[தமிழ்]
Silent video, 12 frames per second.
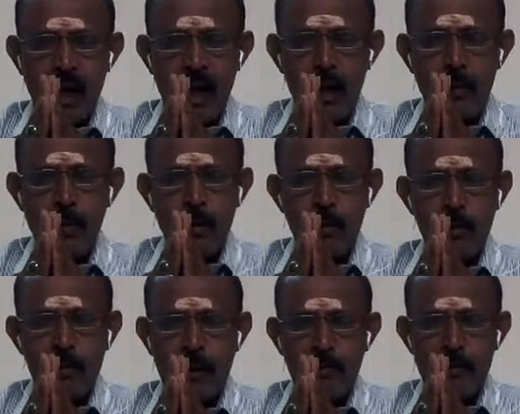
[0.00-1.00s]

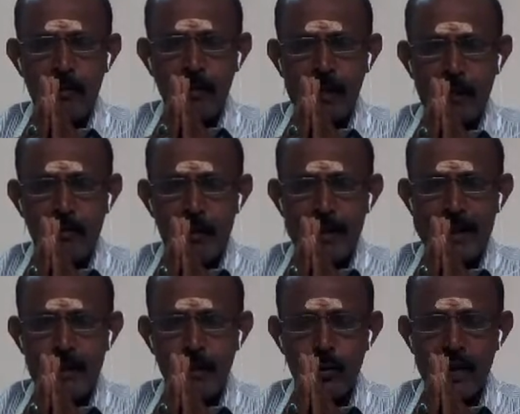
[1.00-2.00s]
ஆறுமுகமும் நவி
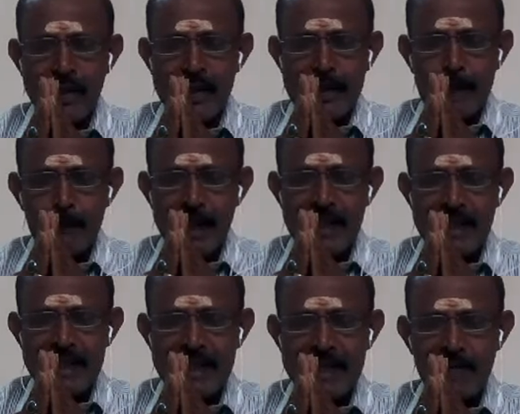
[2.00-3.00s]
நவமணியின் முடியிலக
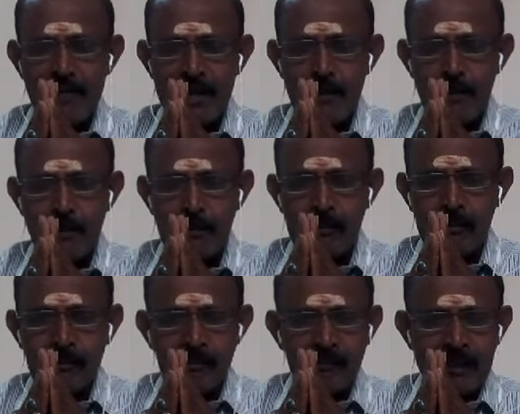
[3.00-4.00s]
மயிலதலின் வரும்
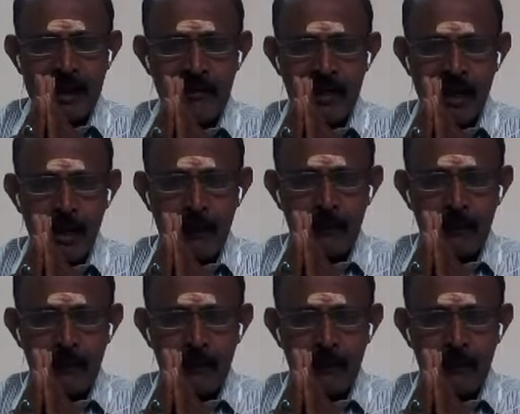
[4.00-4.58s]
தேவா